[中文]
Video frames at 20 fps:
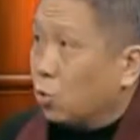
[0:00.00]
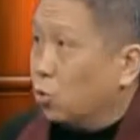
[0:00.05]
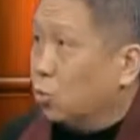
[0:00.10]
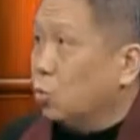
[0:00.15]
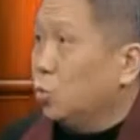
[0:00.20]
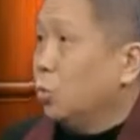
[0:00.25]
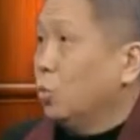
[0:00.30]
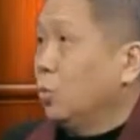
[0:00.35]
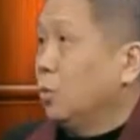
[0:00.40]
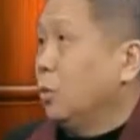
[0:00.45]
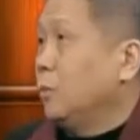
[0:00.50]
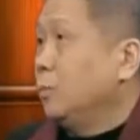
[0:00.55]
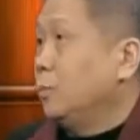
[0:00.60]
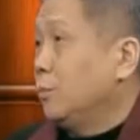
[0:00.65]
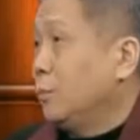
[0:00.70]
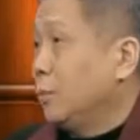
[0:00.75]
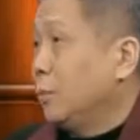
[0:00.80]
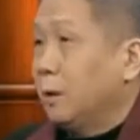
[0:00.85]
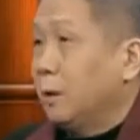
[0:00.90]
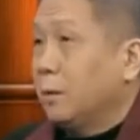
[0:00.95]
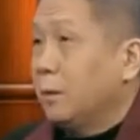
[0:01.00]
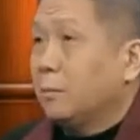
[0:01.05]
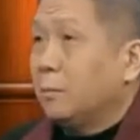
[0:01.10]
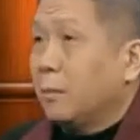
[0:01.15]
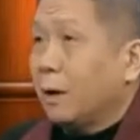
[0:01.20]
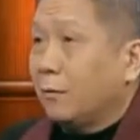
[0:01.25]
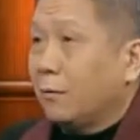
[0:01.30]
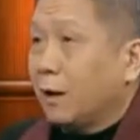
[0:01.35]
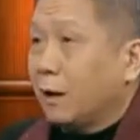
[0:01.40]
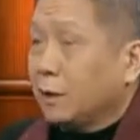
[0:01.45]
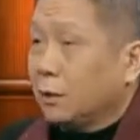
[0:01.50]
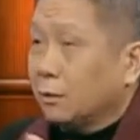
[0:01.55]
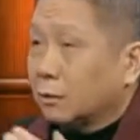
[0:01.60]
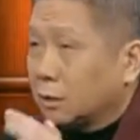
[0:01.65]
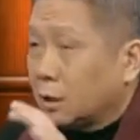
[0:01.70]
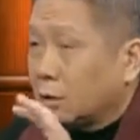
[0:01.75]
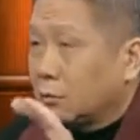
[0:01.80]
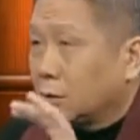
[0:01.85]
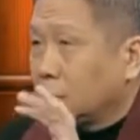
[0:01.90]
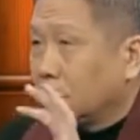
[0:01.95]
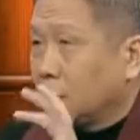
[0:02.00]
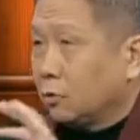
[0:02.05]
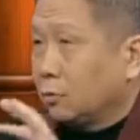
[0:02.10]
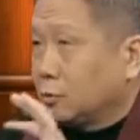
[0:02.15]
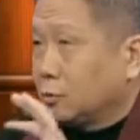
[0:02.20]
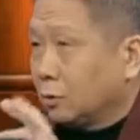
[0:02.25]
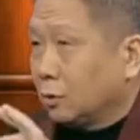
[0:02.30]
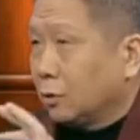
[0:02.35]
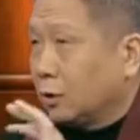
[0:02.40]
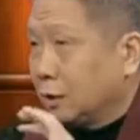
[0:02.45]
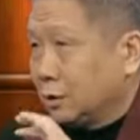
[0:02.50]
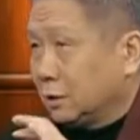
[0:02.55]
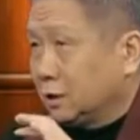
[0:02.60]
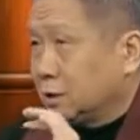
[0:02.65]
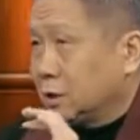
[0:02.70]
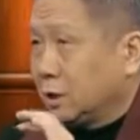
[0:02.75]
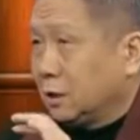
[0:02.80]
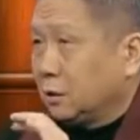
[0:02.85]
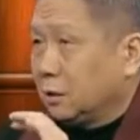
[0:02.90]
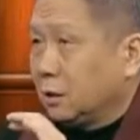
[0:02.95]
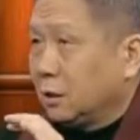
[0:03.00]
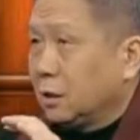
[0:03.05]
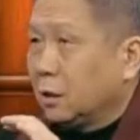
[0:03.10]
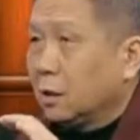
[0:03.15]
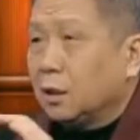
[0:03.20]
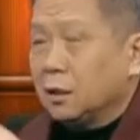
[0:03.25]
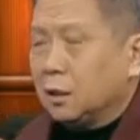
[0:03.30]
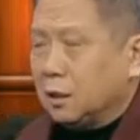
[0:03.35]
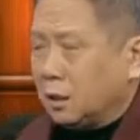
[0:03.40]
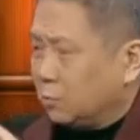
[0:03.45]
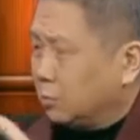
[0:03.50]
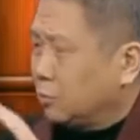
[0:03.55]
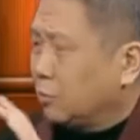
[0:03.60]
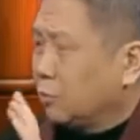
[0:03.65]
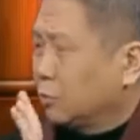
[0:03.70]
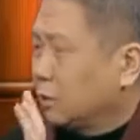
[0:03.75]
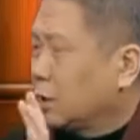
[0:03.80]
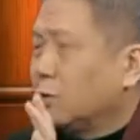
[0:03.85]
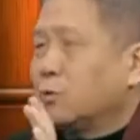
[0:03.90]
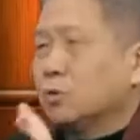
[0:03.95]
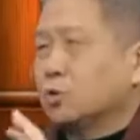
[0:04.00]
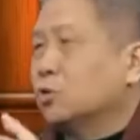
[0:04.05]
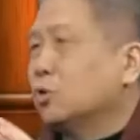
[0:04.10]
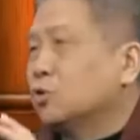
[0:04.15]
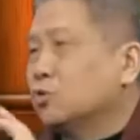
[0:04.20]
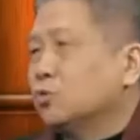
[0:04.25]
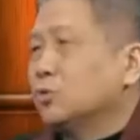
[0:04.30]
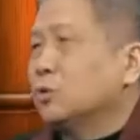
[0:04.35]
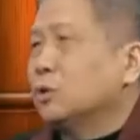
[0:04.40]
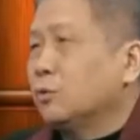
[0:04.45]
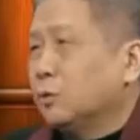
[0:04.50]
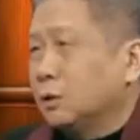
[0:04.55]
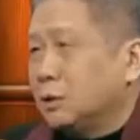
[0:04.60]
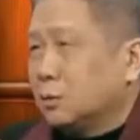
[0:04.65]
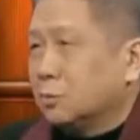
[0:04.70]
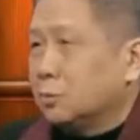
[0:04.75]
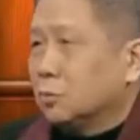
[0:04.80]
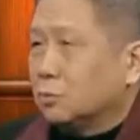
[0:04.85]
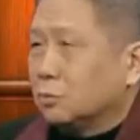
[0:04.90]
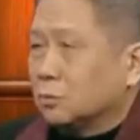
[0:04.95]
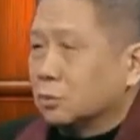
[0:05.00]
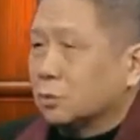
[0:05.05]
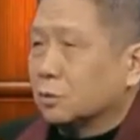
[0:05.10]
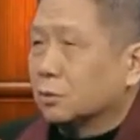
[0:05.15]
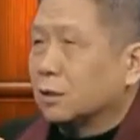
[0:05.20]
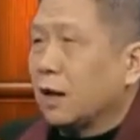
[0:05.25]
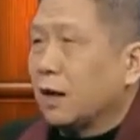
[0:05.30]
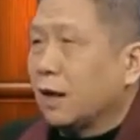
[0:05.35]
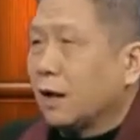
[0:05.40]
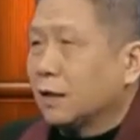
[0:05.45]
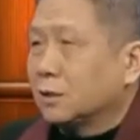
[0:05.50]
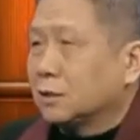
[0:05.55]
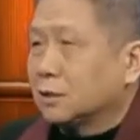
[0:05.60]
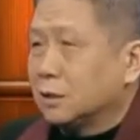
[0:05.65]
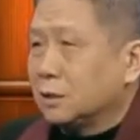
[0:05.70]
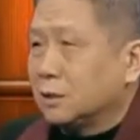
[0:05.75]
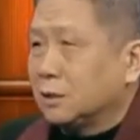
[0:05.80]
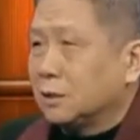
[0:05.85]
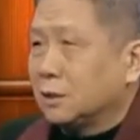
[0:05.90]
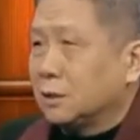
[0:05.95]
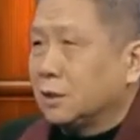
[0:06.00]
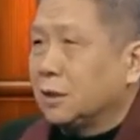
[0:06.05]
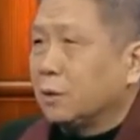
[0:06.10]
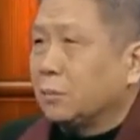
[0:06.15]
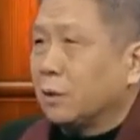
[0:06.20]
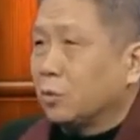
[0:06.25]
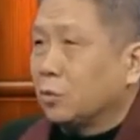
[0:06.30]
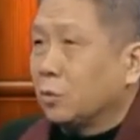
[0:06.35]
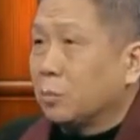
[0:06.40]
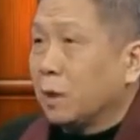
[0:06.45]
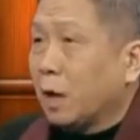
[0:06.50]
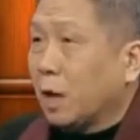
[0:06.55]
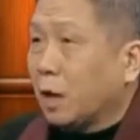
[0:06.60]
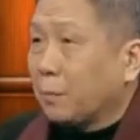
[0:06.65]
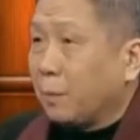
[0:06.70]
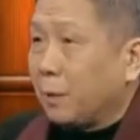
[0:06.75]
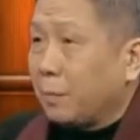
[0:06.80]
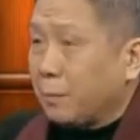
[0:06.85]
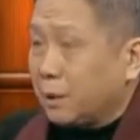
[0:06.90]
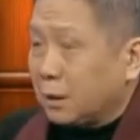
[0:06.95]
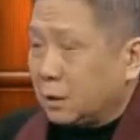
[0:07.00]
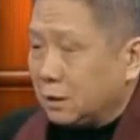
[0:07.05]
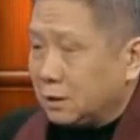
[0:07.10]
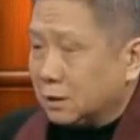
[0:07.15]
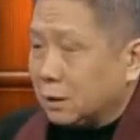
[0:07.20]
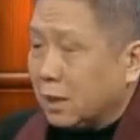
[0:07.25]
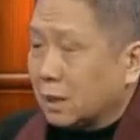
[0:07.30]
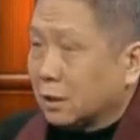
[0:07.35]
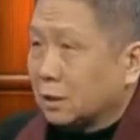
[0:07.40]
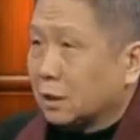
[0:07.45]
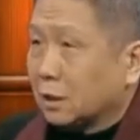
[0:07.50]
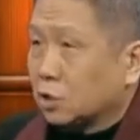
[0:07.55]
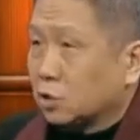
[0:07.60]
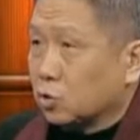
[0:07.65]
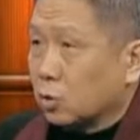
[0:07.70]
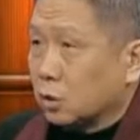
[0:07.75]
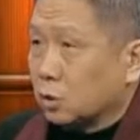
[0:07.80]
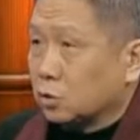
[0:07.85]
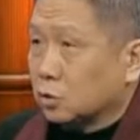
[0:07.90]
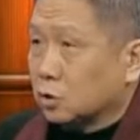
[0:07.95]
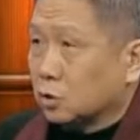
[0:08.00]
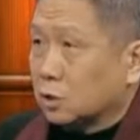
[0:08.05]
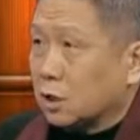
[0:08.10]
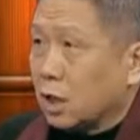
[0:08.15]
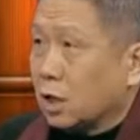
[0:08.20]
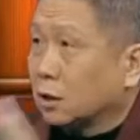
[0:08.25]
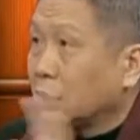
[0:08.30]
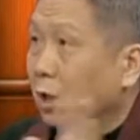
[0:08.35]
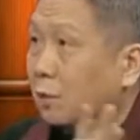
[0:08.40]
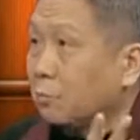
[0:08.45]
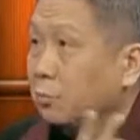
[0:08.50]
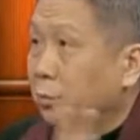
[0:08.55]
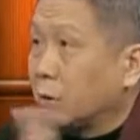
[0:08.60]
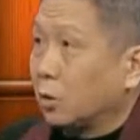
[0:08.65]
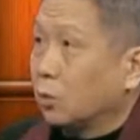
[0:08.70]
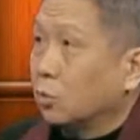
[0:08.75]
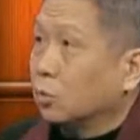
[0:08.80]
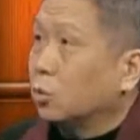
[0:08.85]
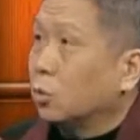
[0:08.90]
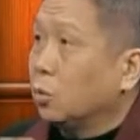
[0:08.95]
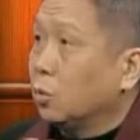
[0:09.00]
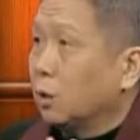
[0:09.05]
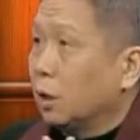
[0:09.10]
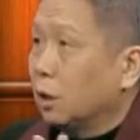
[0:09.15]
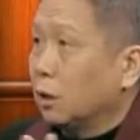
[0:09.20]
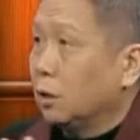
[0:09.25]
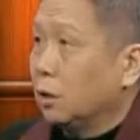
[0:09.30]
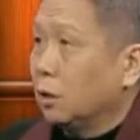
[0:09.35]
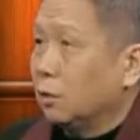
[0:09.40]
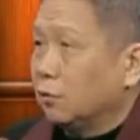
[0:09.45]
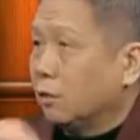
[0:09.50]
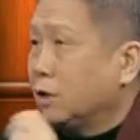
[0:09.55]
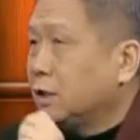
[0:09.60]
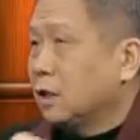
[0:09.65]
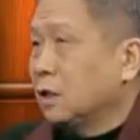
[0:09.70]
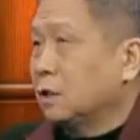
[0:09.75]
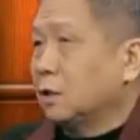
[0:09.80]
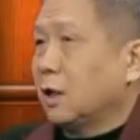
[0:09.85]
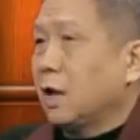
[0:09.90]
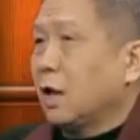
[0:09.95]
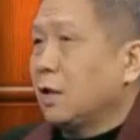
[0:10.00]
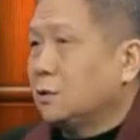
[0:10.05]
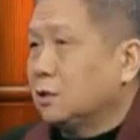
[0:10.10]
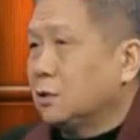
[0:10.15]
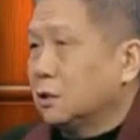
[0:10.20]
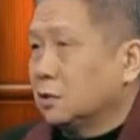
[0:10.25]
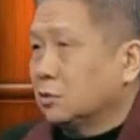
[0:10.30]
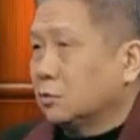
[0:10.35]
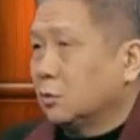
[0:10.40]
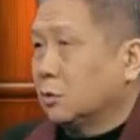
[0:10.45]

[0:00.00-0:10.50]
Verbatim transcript: 湖，嗯，买完以后他说那湖都很深，也不是我，他跟我说数据我记不住，就大概是一百多米、二百米以下的那个水就是常年不流动了，非常的干净。